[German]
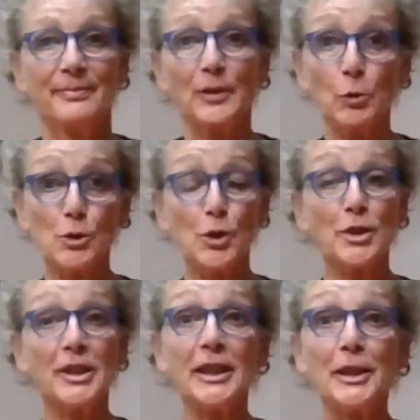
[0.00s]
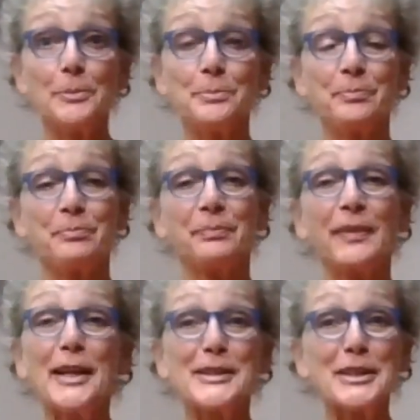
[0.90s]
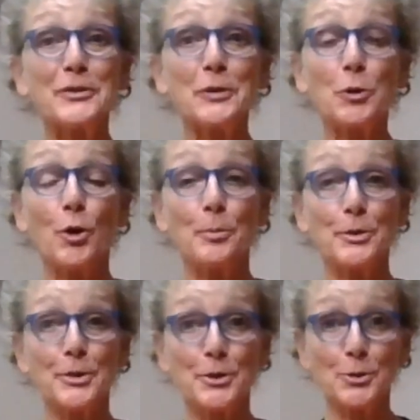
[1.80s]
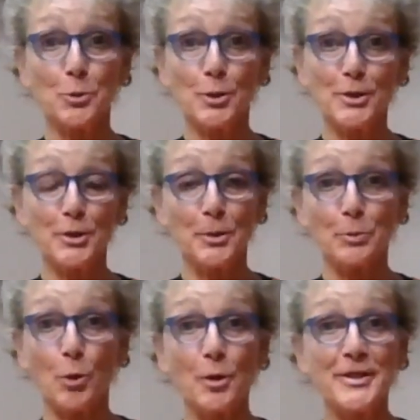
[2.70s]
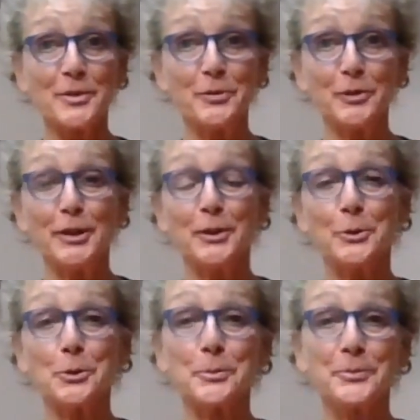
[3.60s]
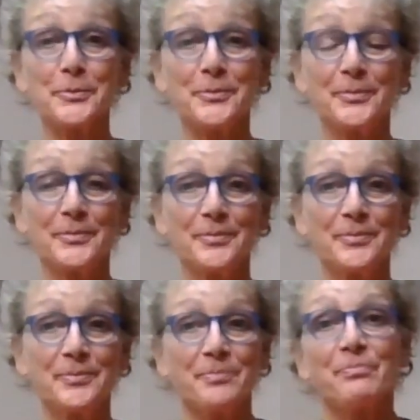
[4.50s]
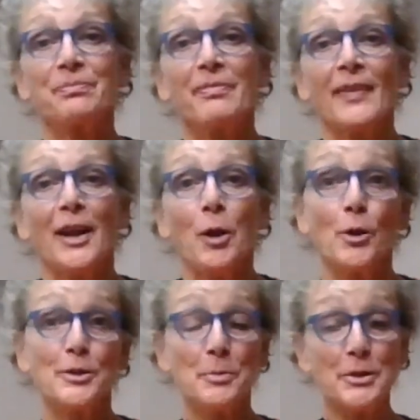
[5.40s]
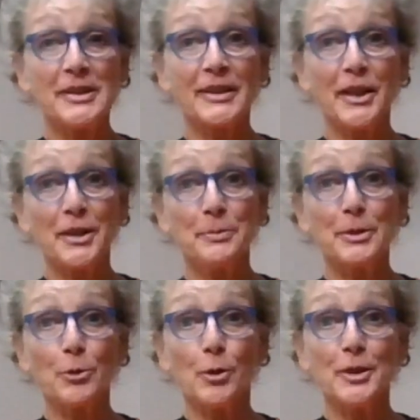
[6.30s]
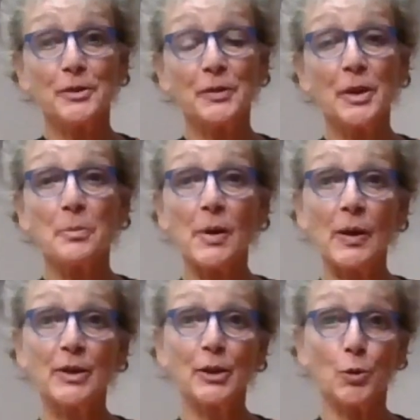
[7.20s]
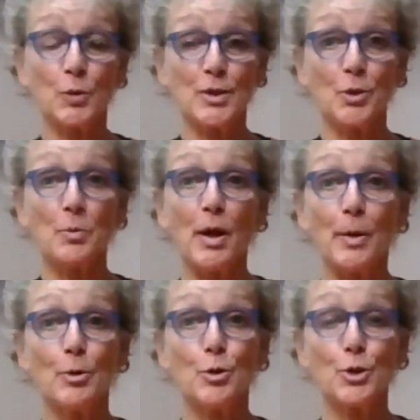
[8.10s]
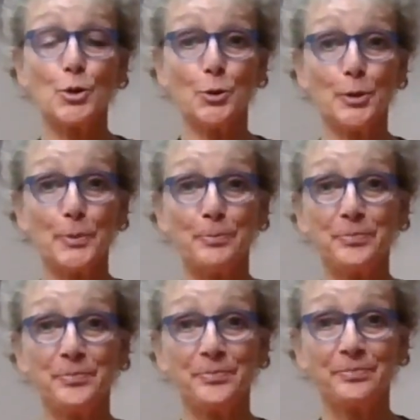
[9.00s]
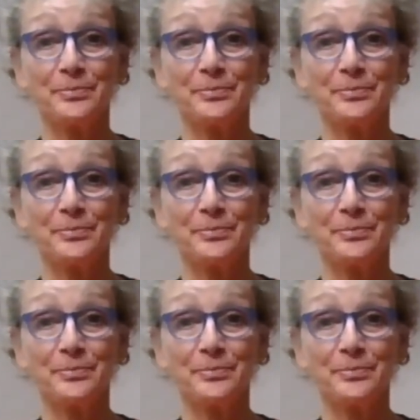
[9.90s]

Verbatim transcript: Grüß euch ihr Lieben, herzlich willkommen zu unserem neuesten Video. Heute möchte ich gerne mit euch wieder mal die große Umarmung strömen,